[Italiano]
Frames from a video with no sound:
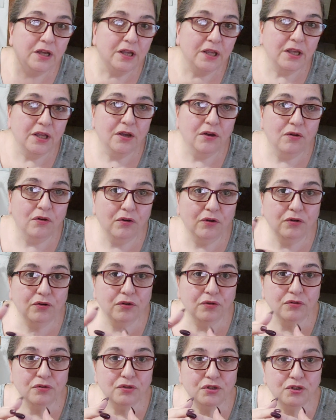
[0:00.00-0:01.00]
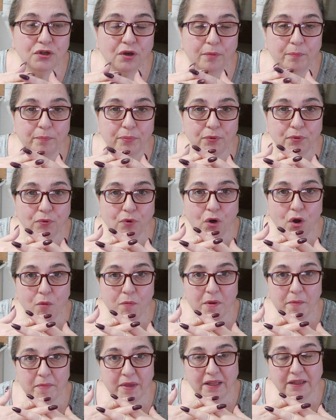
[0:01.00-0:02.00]
Io non so più
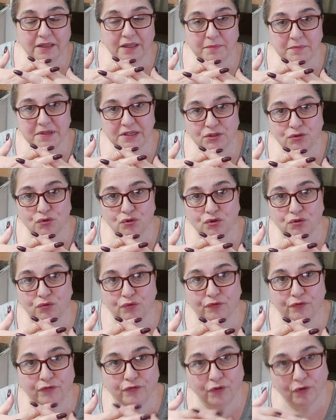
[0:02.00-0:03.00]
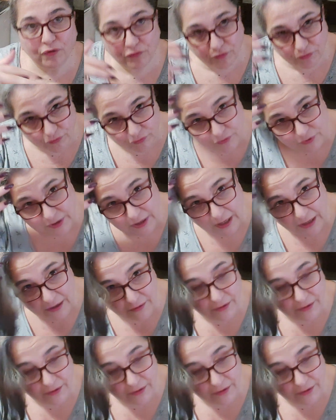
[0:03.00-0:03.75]
come mettermi sto ciuffo